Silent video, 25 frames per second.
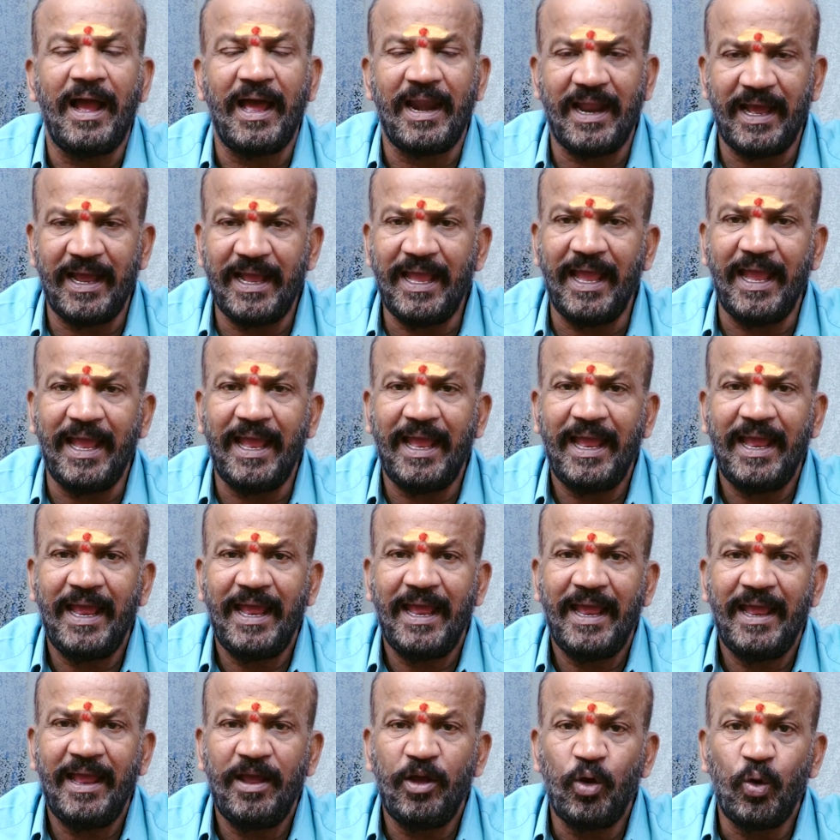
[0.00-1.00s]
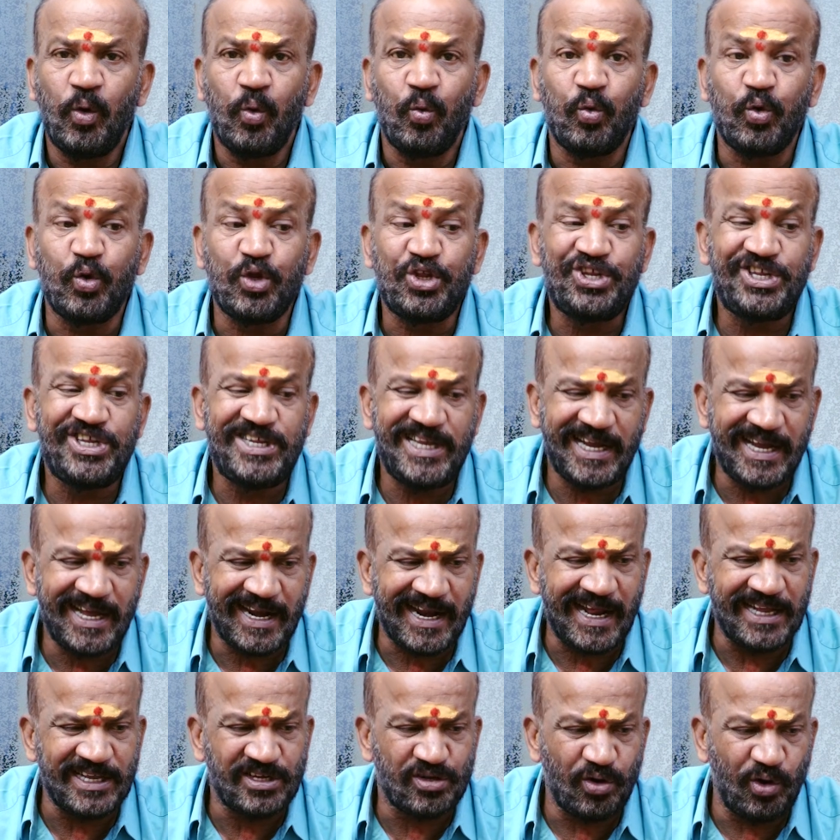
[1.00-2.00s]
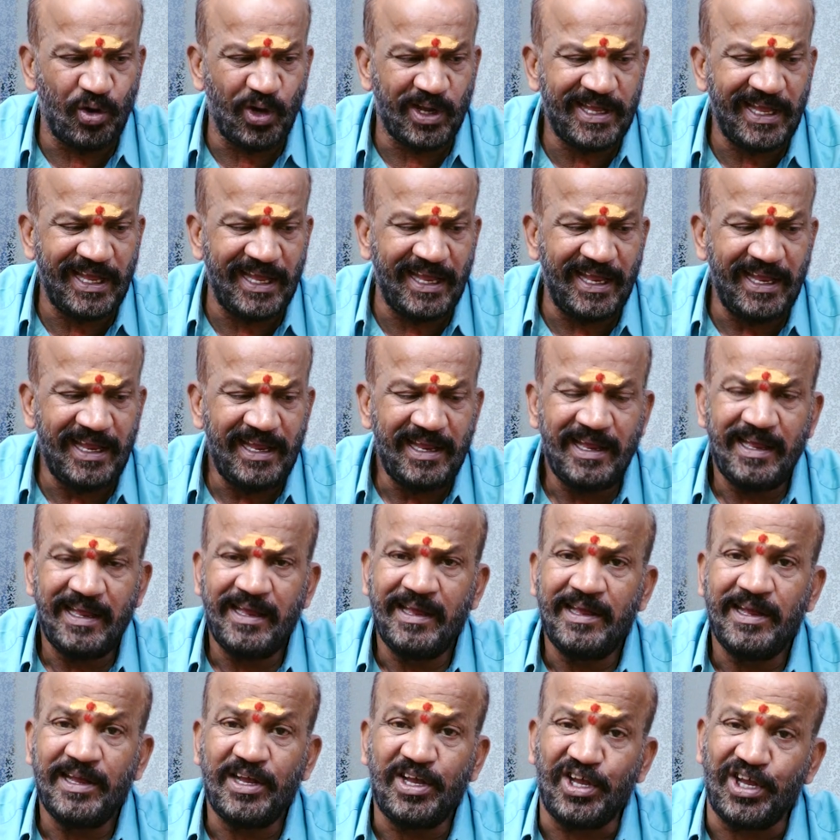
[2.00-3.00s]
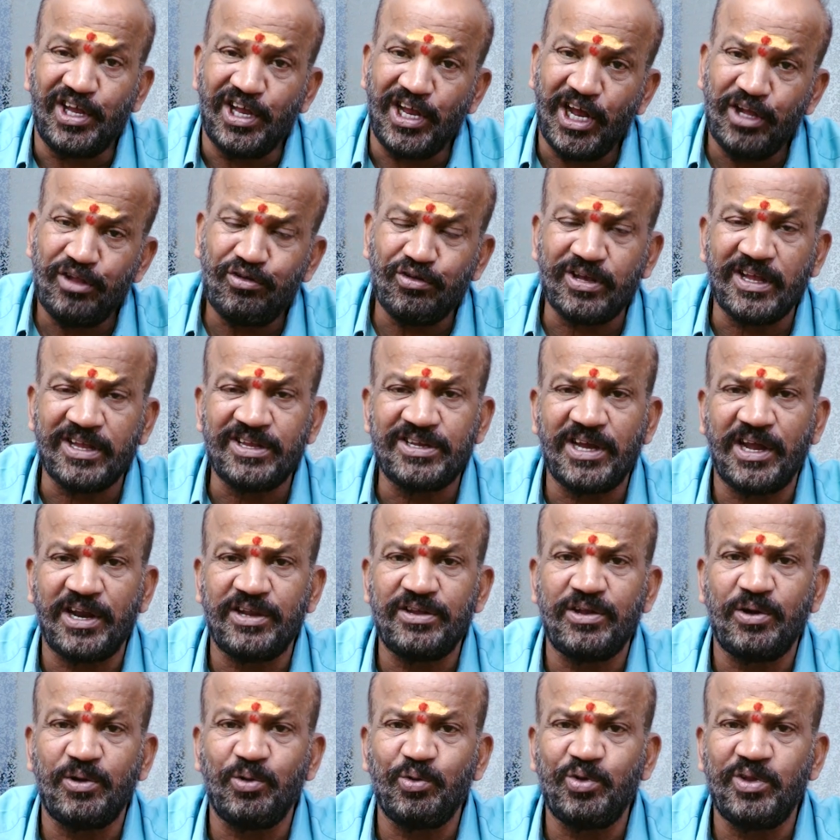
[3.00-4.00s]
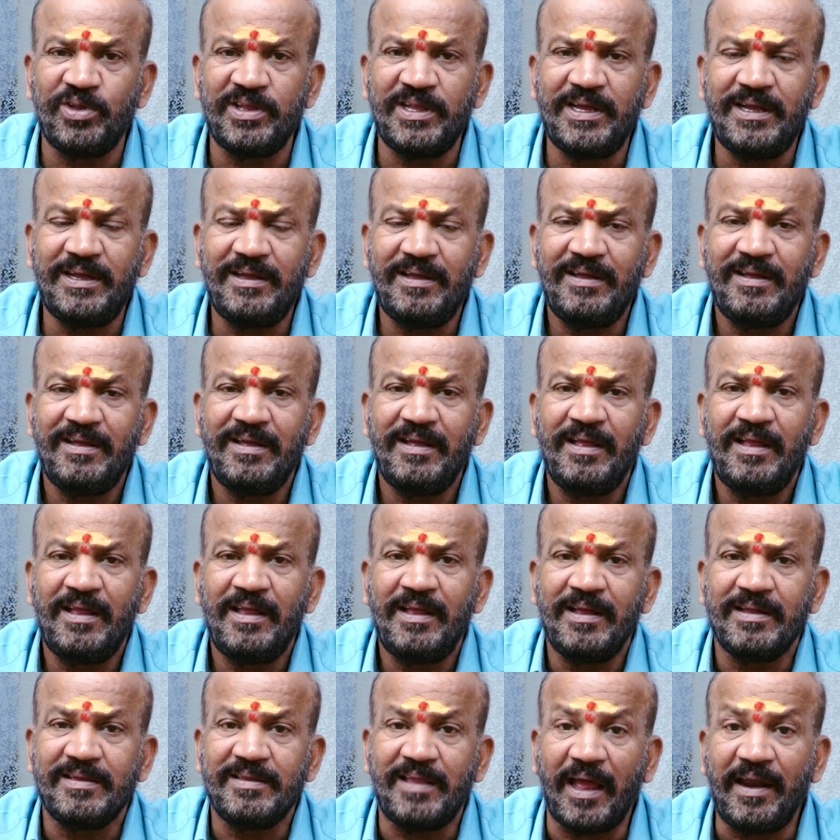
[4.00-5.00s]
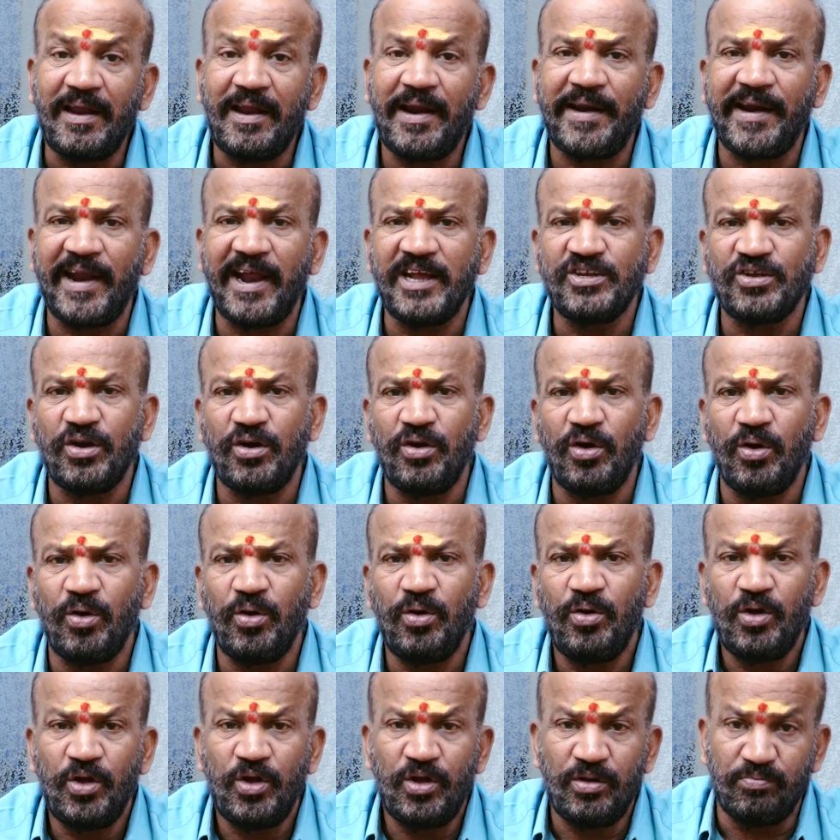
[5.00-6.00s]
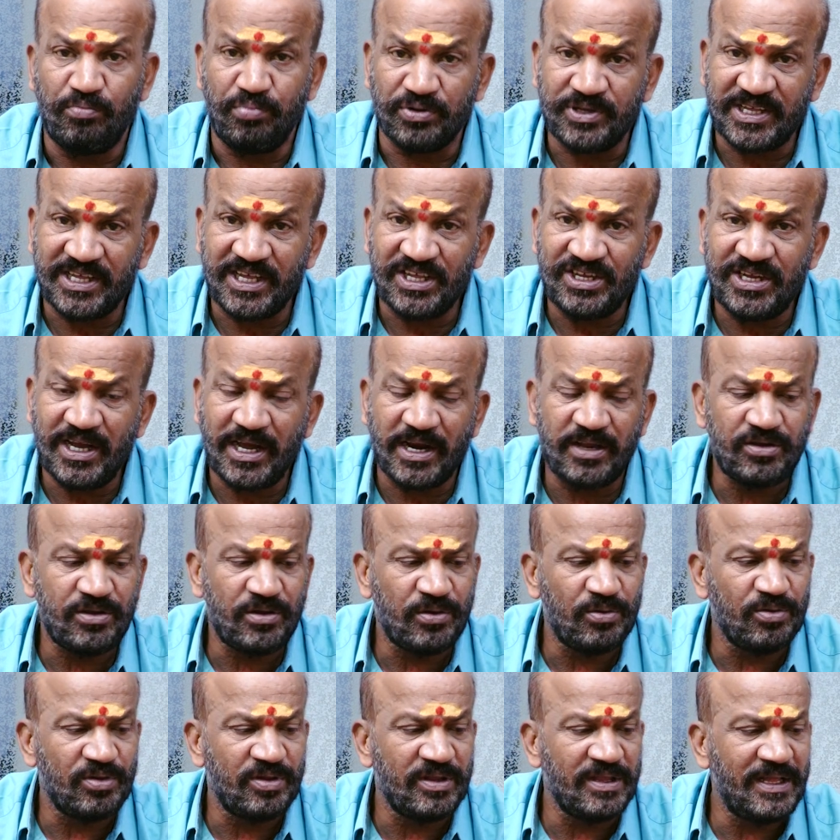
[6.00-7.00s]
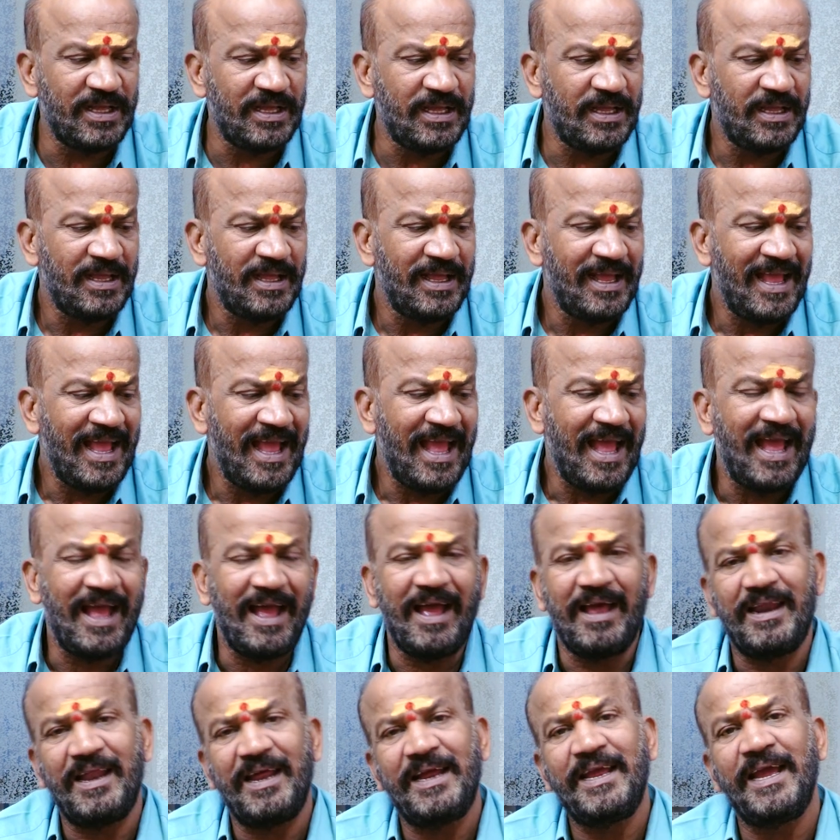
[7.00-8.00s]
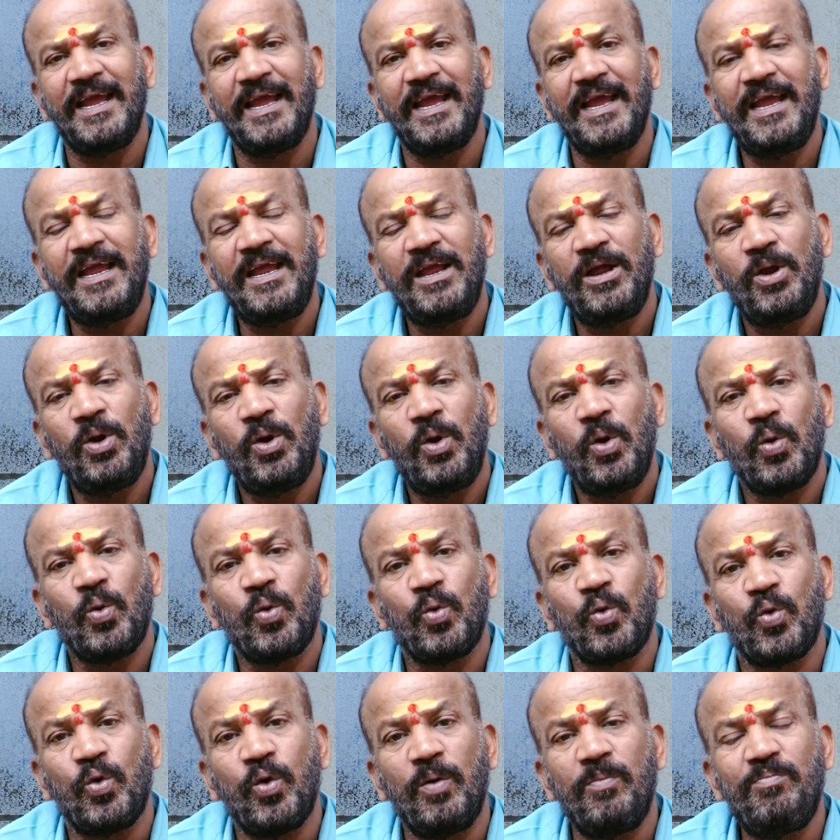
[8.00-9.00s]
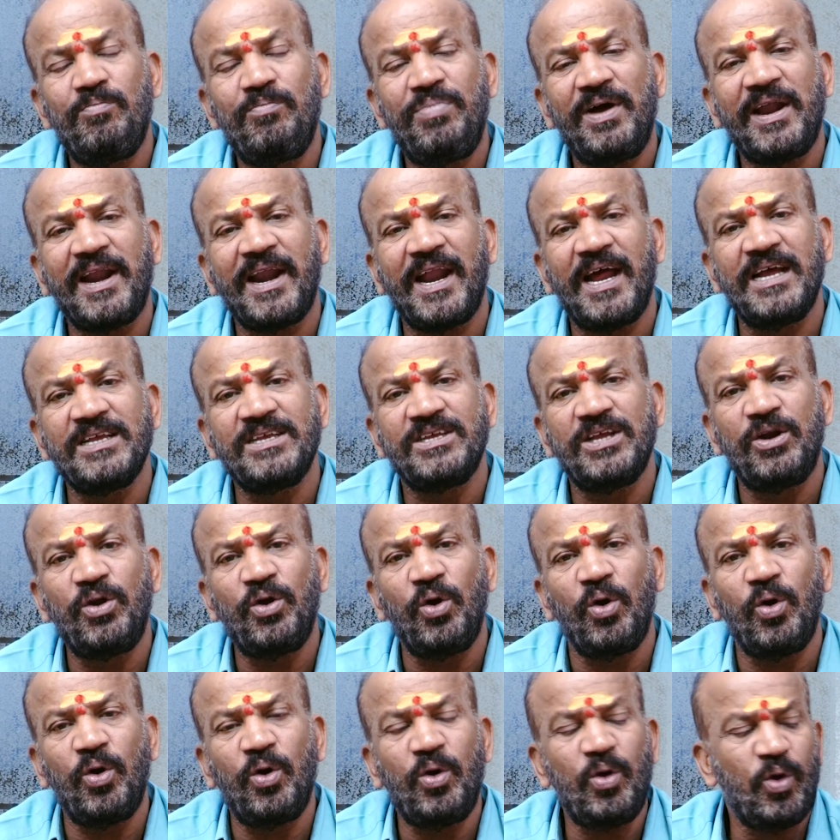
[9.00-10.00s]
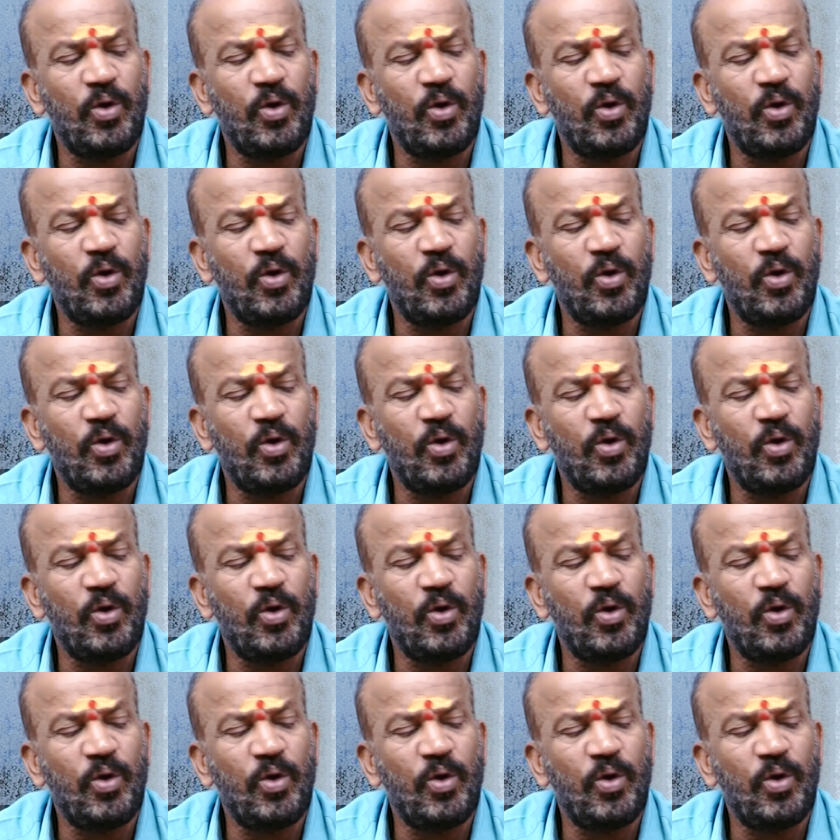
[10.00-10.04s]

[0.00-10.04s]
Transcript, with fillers: అలాగే వృచ్చిక రాశిలోకి కేతు సంచారం జరుగుతుంది ధన రాశిలో బుధ సంచారం జరుగుతుంది అలాగే కుంభరాశిలో